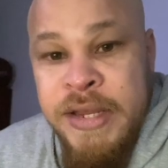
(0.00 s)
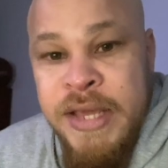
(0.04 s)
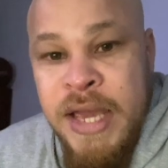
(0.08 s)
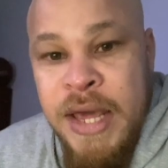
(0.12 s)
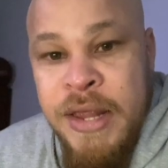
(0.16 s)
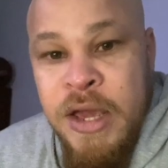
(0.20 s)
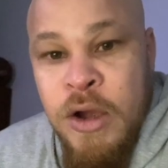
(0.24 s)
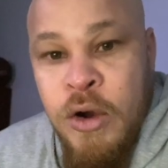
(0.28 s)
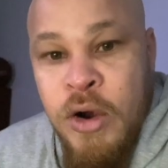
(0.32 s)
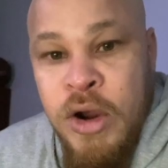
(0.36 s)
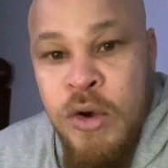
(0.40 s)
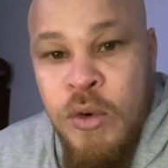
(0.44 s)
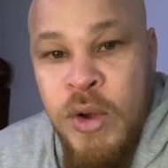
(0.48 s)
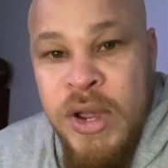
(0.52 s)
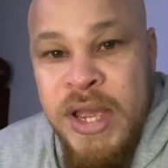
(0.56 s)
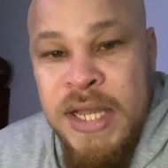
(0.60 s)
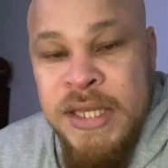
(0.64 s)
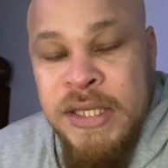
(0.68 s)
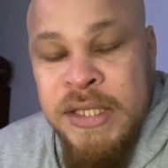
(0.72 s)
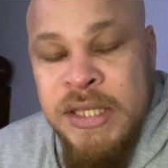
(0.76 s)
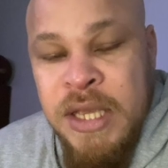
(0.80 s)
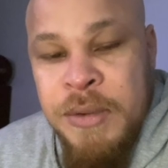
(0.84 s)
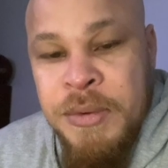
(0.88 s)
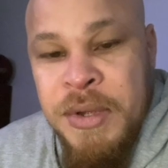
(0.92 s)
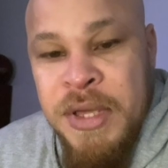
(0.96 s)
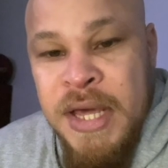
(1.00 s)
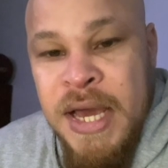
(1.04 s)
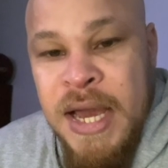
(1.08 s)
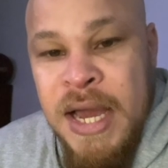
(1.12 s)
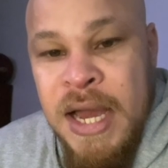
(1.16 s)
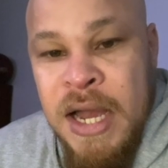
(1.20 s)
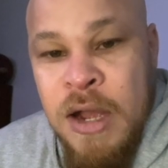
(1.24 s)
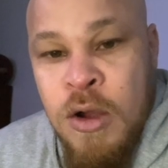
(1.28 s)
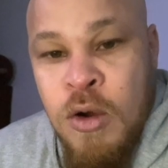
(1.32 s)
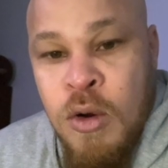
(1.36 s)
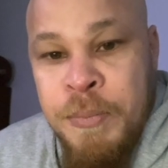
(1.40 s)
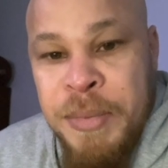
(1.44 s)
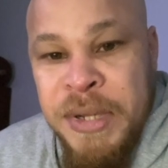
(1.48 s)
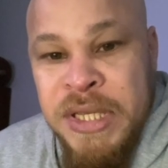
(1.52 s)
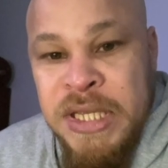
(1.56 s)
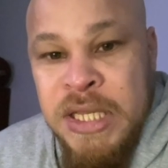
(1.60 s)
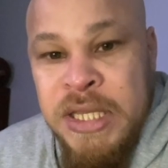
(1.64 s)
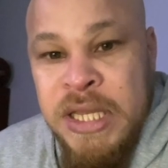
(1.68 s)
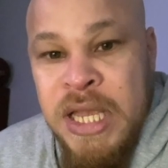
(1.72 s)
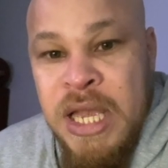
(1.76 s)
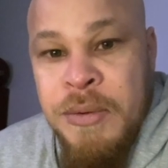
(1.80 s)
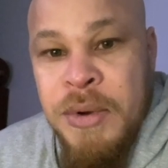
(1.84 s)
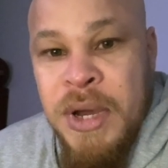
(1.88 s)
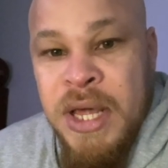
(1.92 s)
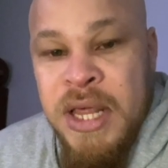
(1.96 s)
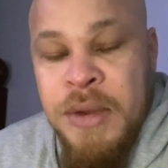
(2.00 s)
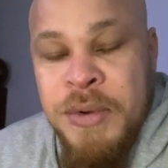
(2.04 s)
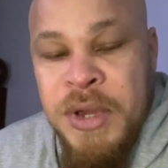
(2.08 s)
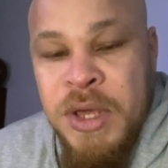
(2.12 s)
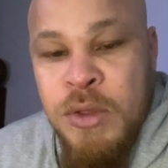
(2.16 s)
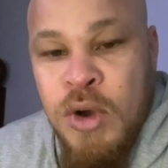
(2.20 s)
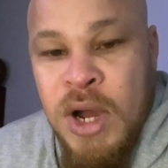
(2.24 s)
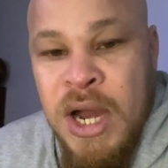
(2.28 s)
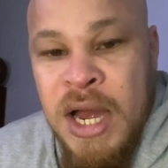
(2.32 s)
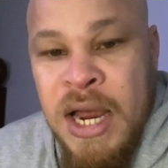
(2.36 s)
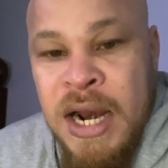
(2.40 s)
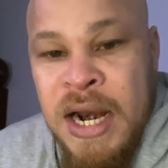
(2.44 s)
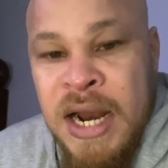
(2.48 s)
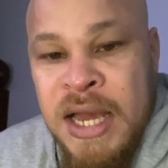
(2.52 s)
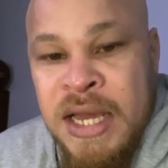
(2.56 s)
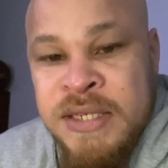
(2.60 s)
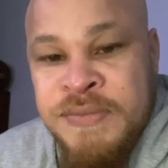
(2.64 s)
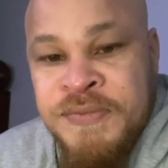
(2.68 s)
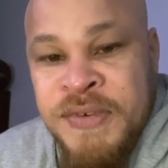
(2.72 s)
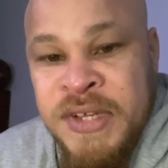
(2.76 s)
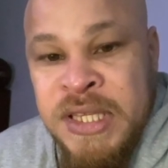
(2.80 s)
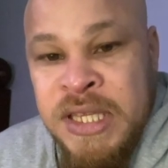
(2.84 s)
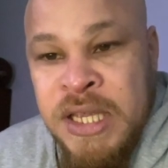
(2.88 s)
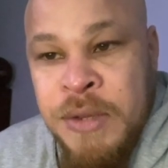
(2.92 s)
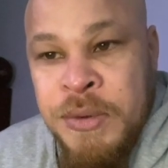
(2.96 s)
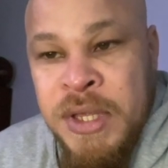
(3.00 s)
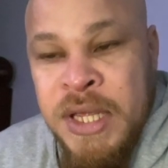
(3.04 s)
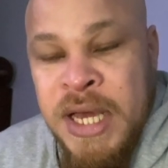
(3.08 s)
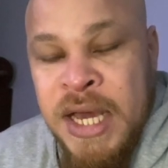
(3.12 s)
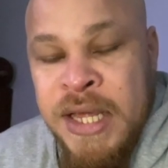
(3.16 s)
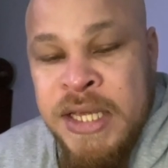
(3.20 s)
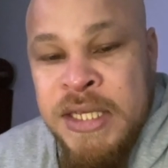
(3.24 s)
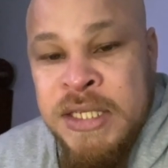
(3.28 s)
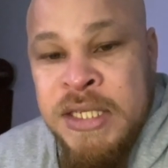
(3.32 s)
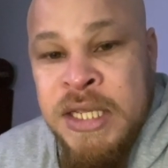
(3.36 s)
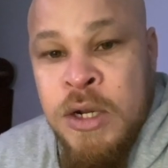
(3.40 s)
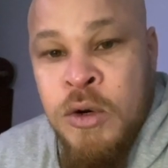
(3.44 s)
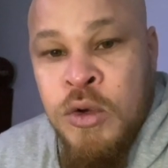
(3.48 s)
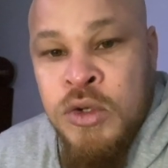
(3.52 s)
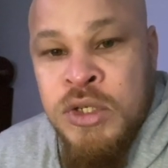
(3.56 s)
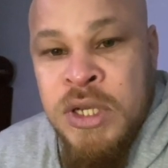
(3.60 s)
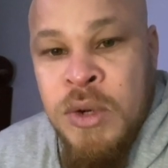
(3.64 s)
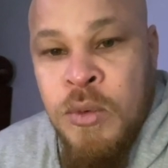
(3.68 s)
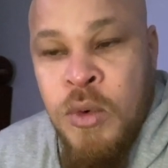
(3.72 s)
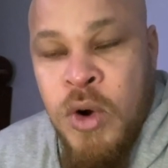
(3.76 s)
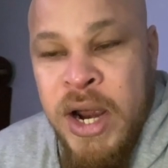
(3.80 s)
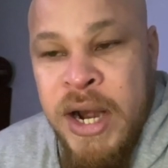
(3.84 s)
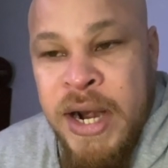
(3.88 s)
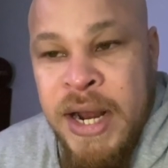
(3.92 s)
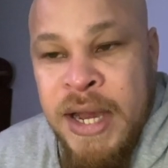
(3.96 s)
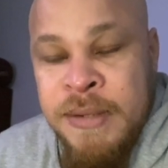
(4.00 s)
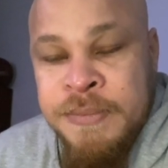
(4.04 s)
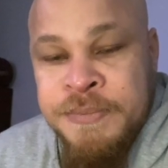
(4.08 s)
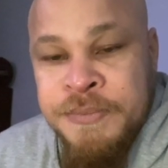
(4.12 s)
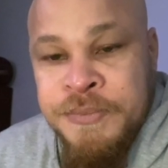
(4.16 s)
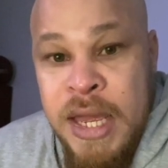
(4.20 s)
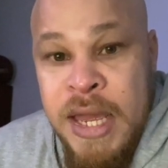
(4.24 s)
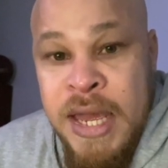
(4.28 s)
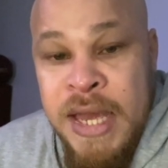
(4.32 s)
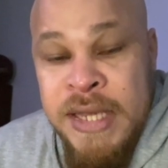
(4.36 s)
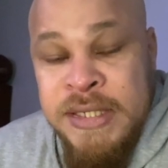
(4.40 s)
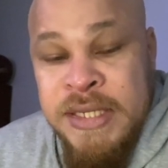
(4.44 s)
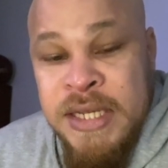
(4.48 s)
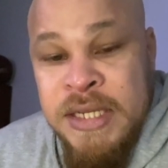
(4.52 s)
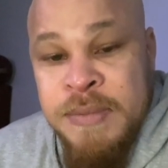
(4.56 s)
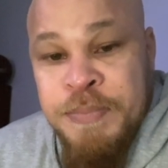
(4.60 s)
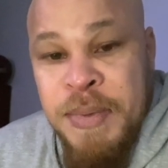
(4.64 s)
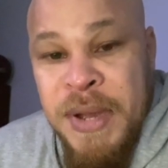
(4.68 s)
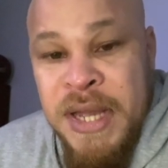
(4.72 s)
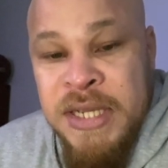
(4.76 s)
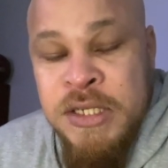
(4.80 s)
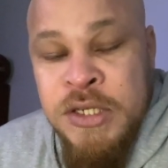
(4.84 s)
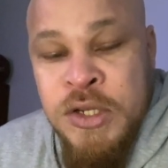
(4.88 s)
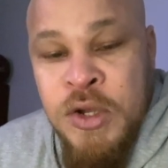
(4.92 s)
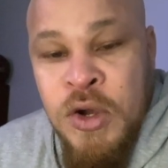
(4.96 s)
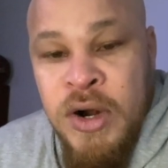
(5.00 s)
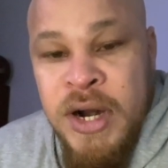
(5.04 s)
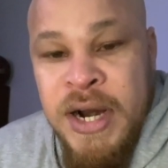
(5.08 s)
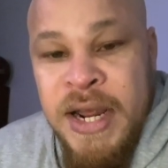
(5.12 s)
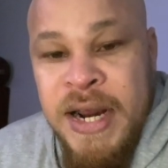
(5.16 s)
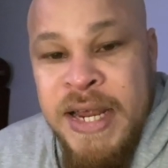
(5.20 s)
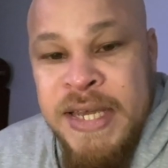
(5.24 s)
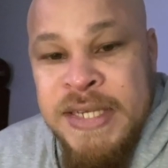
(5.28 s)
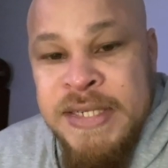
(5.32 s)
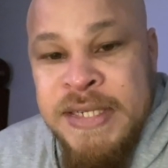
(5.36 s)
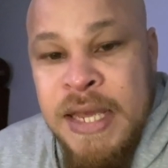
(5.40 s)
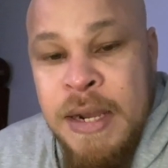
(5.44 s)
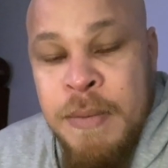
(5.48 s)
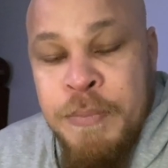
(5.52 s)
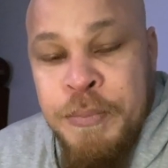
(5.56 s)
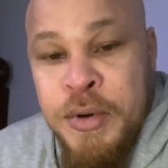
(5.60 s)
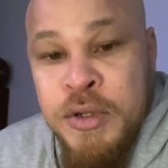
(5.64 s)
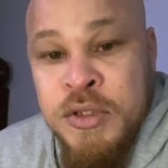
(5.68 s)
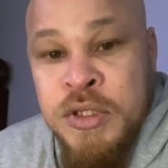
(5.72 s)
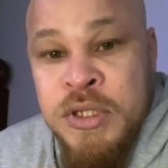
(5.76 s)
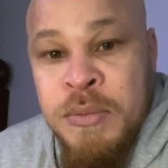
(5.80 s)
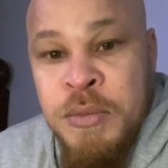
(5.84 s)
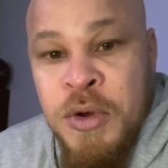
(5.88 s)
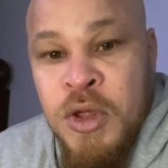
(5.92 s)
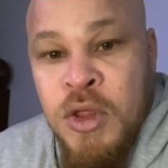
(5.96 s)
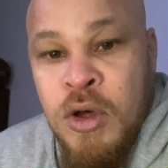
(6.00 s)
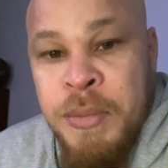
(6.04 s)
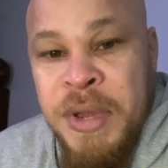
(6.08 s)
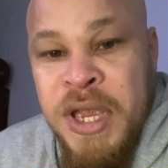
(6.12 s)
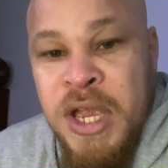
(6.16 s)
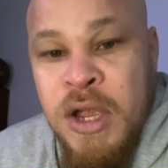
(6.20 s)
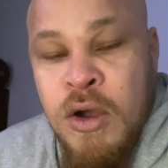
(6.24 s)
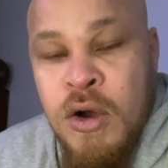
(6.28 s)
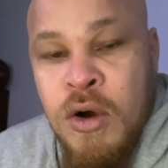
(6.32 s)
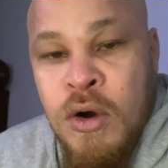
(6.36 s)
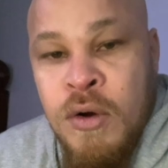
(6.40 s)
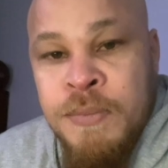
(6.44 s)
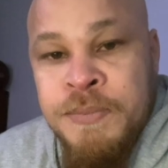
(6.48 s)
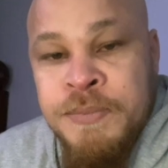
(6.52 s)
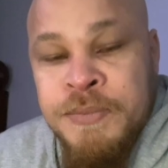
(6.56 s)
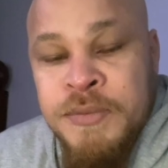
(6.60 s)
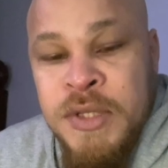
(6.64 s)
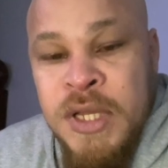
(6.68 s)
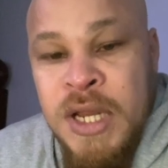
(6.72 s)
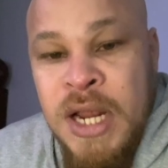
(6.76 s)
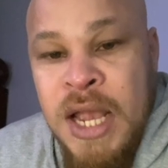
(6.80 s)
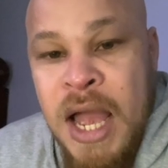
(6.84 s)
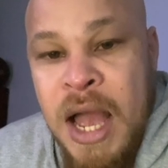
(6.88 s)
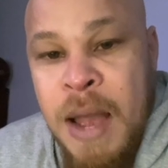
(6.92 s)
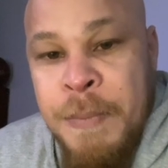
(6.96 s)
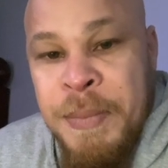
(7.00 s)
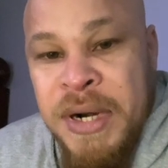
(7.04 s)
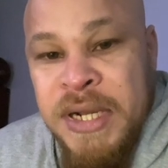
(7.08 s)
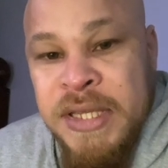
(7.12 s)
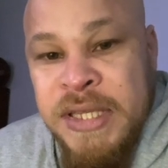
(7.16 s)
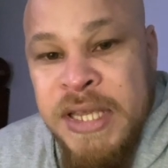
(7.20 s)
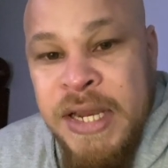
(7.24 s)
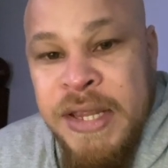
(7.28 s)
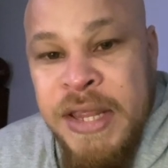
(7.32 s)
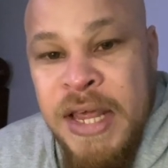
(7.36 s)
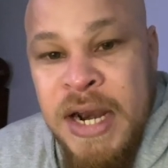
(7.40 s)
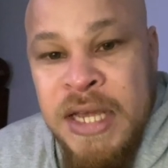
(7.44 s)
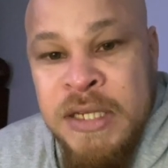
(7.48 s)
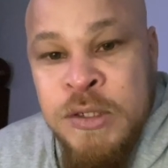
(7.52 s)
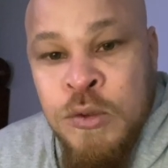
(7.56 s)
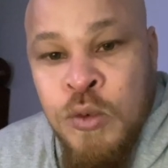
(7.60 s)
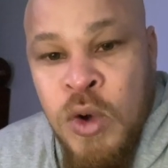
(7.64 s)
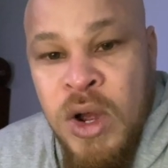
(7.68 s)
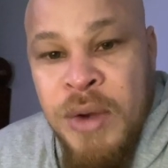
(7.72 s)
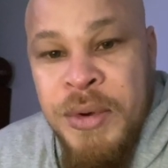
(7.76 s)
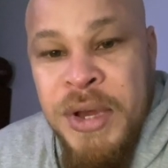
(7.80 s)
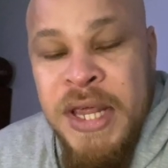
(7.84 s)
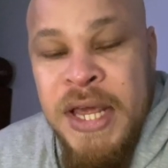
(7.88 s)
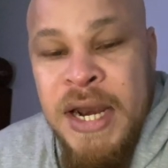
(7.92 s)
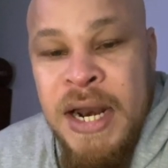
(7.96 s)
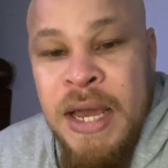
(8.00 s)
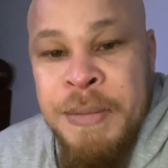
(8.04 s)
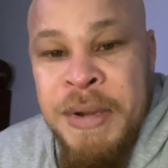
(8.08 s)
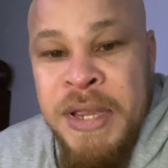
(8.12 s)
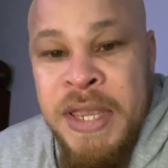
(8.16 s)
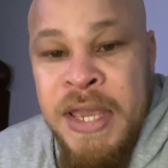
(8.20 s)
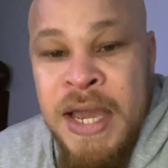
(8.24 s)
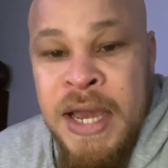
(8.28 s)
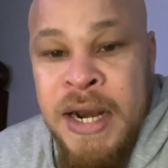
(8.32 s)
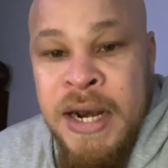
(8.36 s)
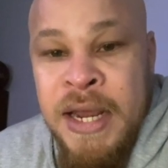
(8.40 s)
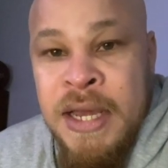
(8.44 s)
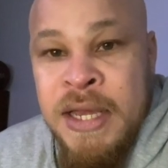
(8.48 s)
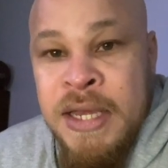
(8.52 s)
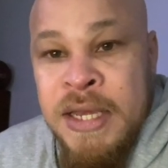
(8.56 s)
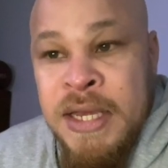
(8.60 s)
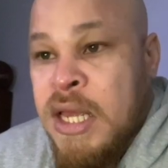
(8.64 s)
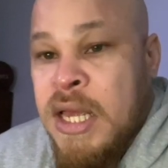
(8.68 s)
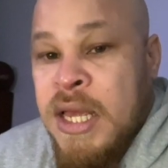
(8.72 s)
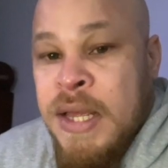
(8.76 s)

día de hoy no hay actividad competitiva debido a las festividades de Nochebuena. Este espacio regresa el próximo domingo a partir de las 9 de la mañana.